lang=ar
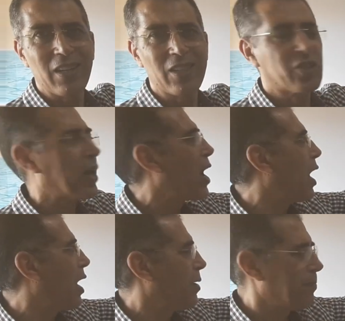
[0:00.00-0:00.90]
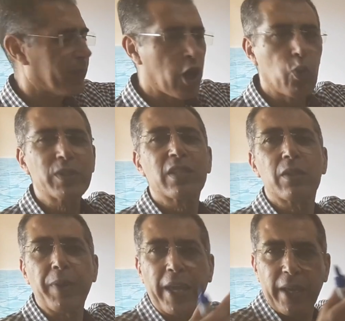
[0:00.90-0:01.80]
الإجراء هو
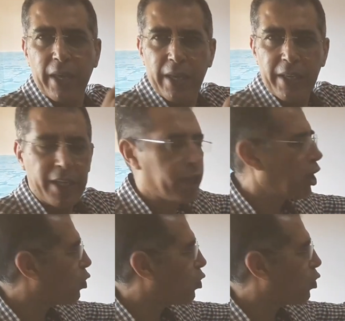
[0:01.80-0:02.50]
التطبيق يعني